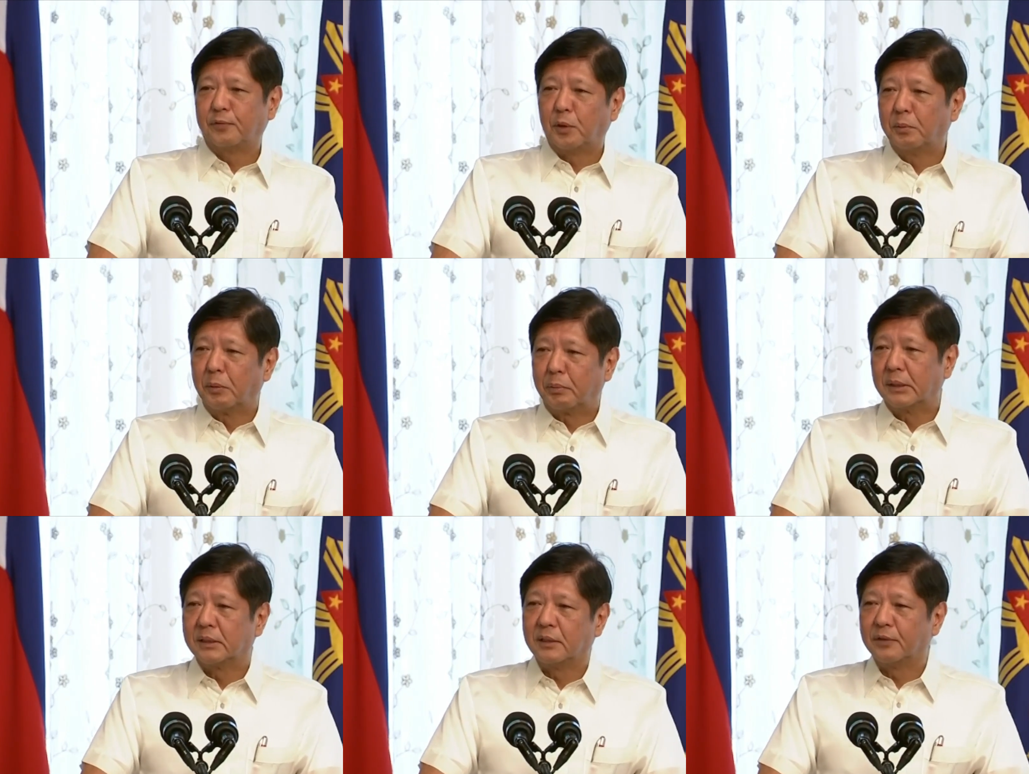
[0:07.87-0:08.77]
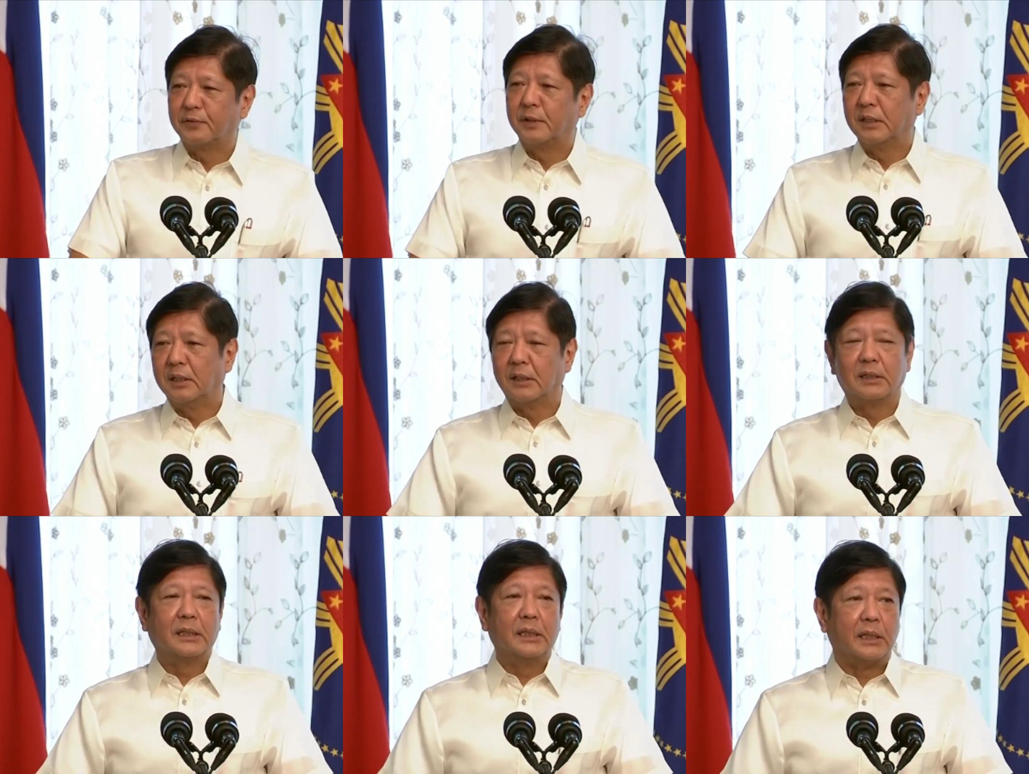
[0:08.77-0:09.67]
No.
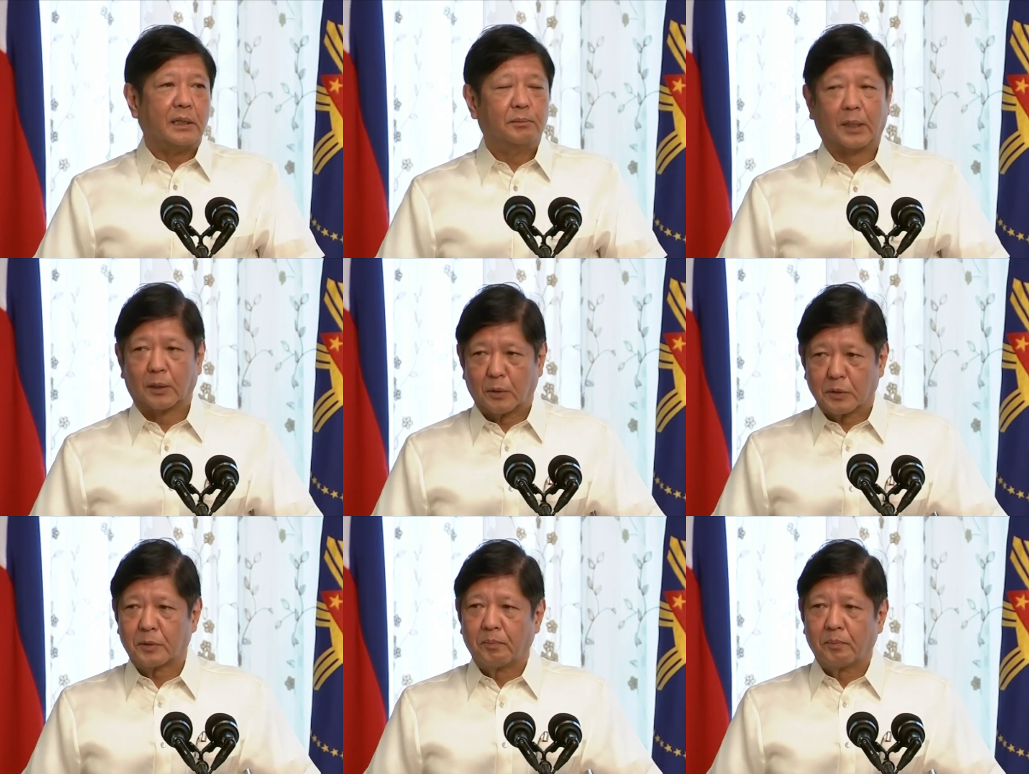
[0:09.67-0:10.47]
11939 at Republic